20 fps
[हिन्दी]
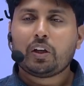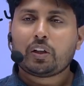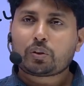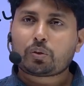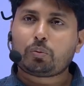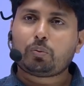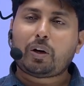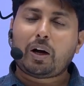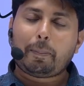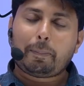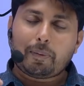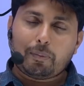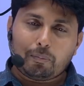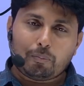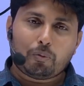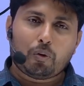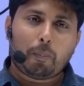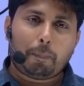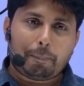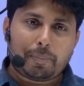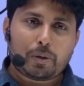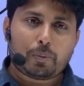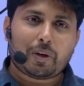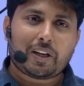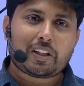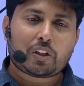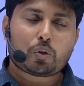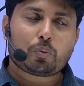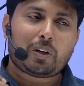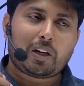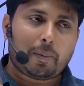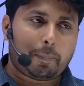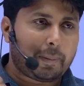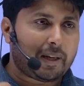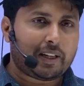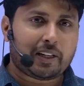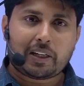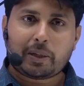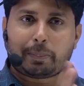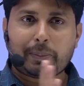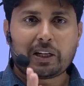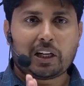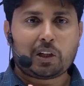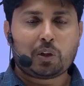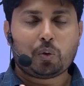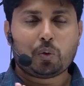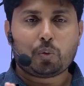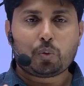तो आप वो पीवाई क्यू वाले पहले निपटा लो